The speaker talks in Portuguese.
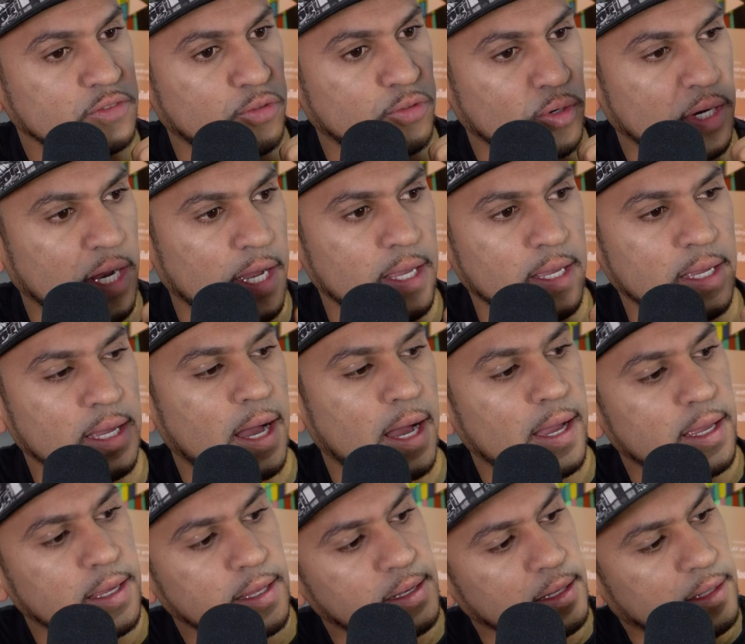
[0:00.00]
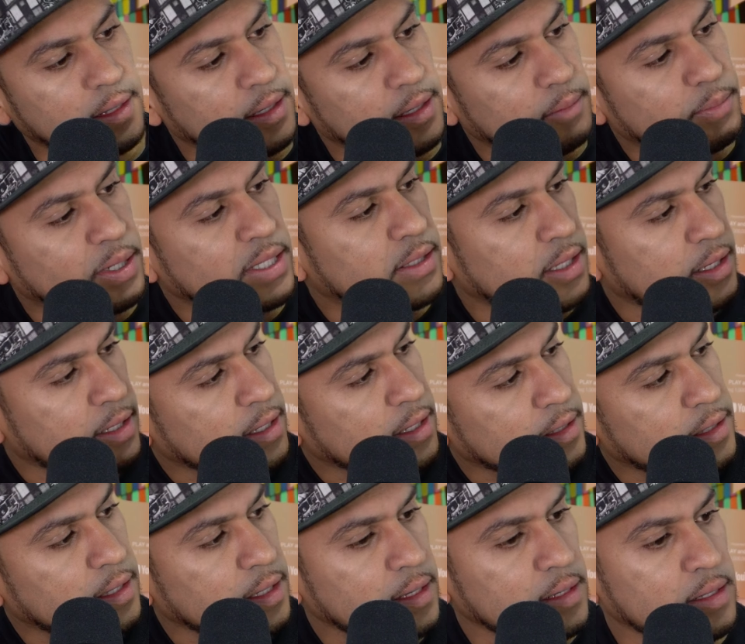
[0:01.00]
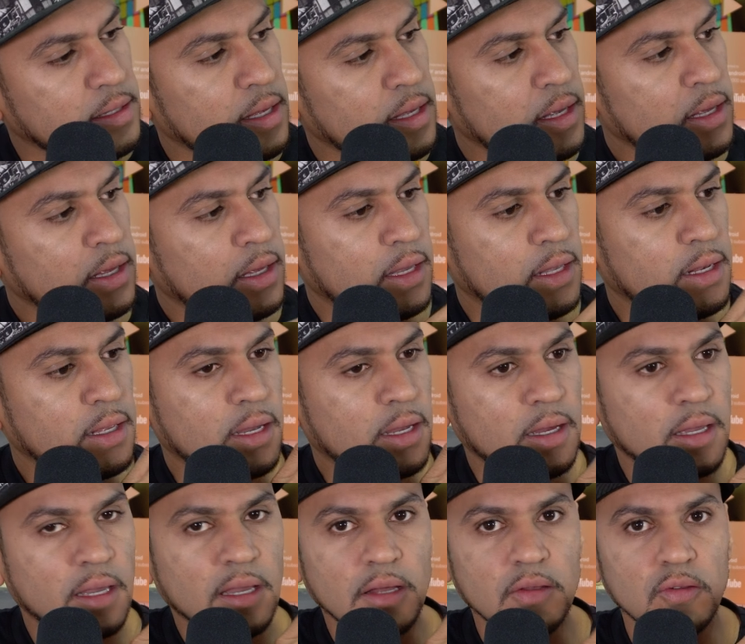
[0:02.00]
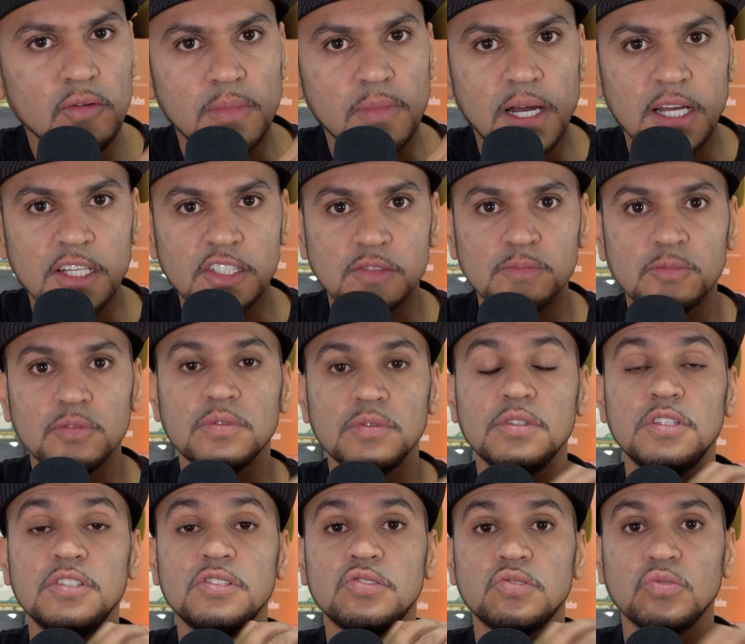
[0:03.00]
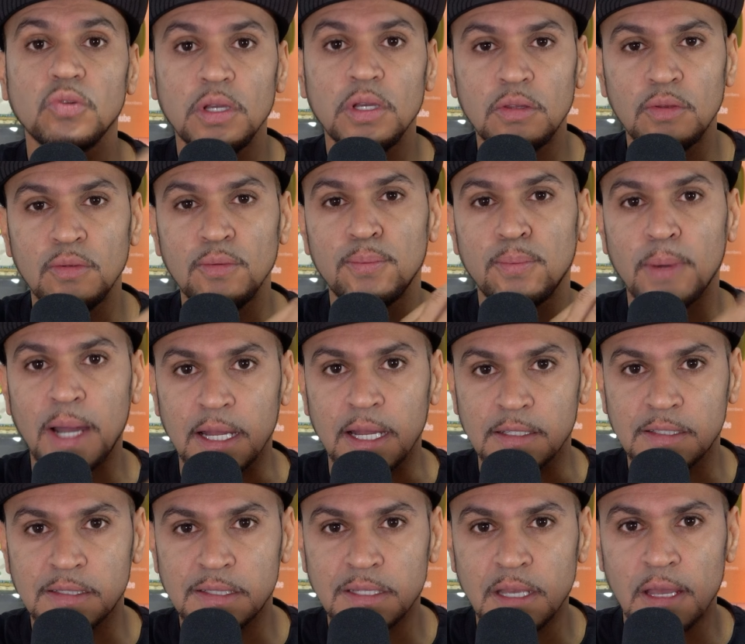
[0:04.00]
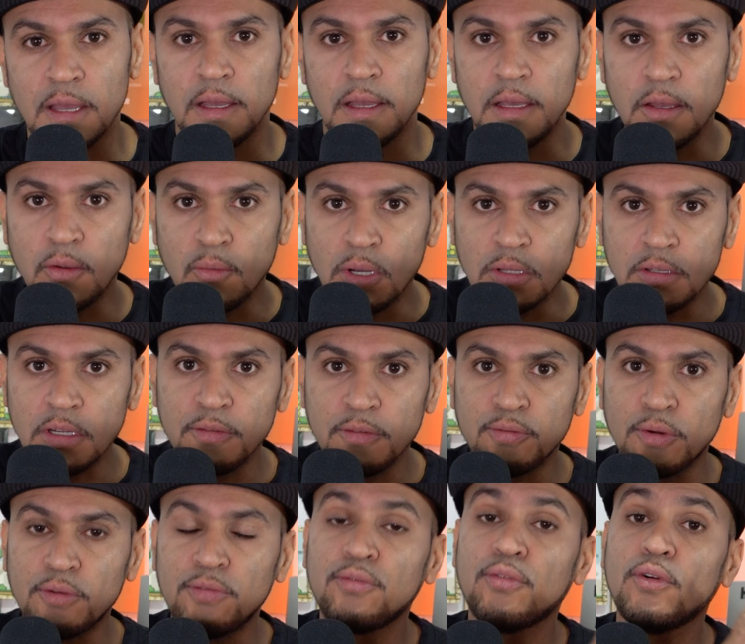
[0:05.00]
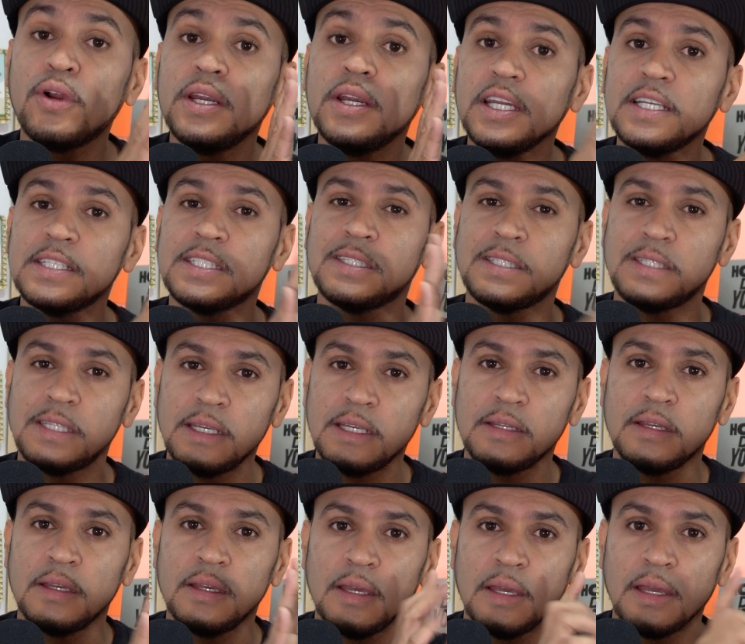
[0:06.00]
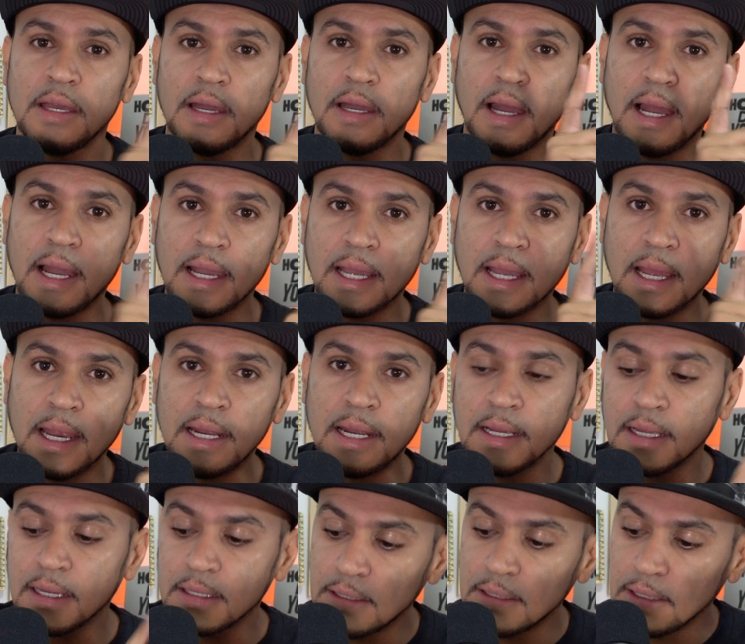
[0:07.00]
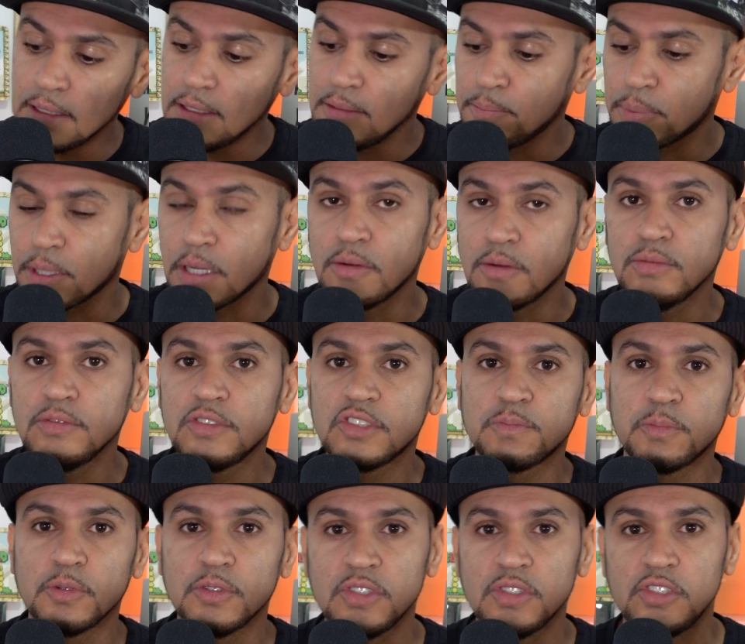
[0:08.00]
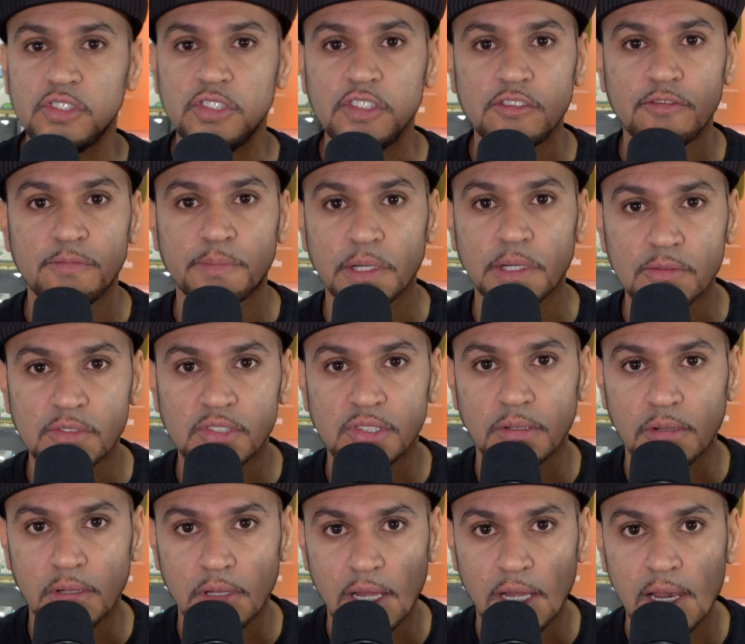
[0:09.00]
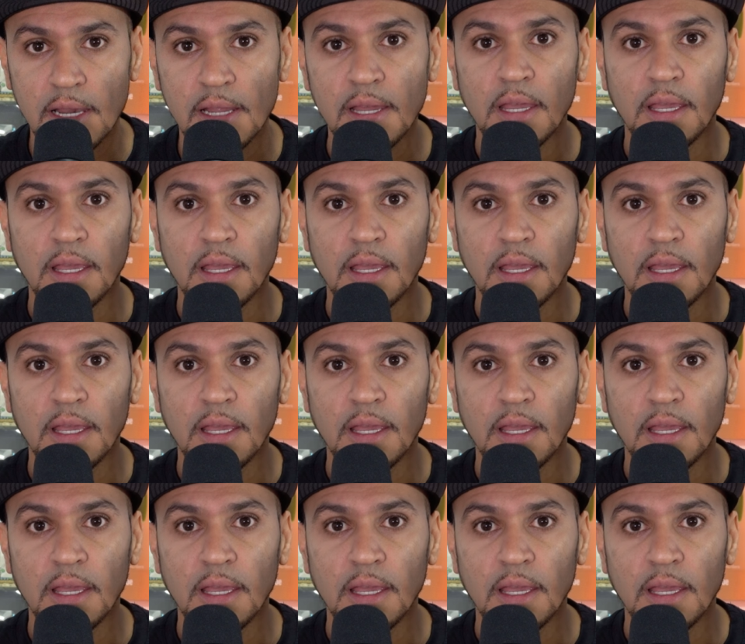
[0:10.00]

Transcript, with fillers: for carregar ele aqui a bateria dele, ele carrega no máximo 18 watts. E quando ele for fornecer a carga dele para um dispositivo, para um celular,